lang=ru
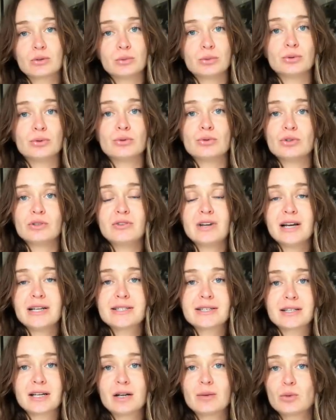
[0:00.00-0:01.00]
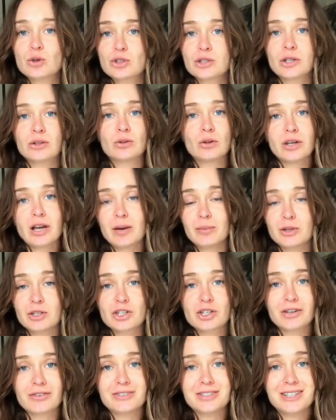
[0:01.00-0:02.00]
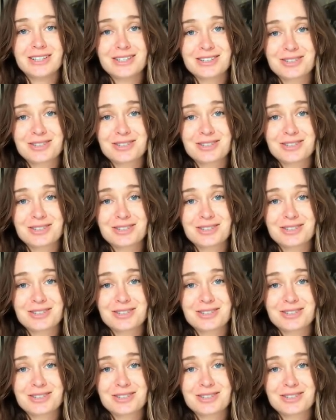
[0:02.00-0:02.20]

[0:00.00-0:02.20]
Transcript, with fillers: будут удивляться, как можно одно яблочко в день